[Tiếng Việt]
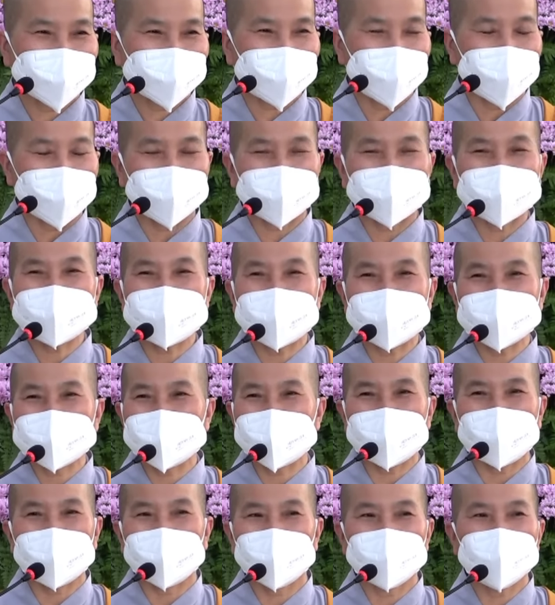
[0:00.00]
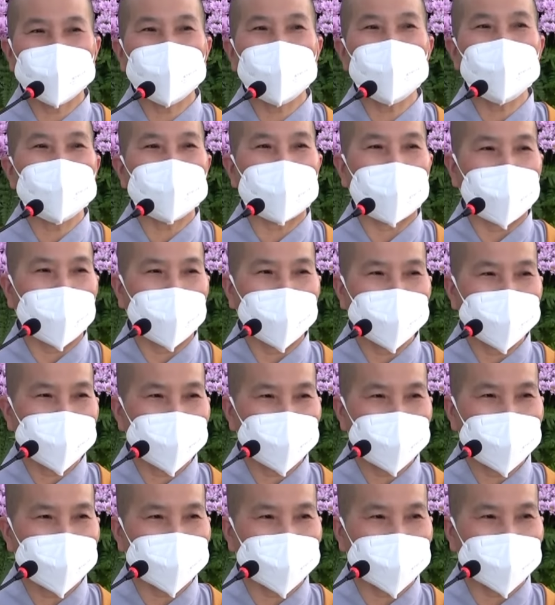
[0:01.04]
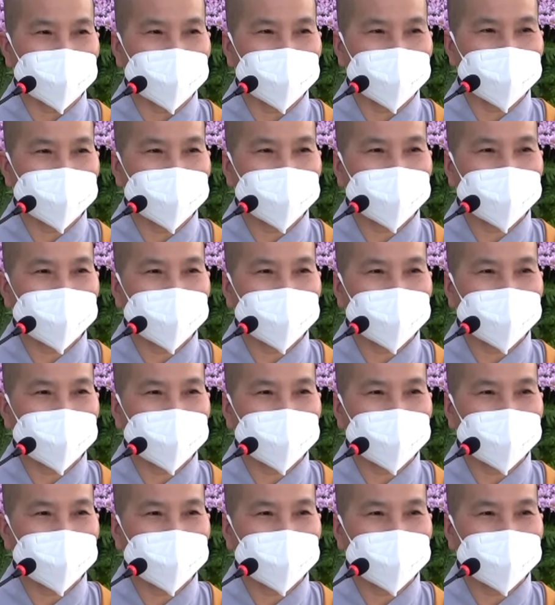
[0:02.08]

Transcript: Còn cái danh lợi buông bỏ đi quý vị.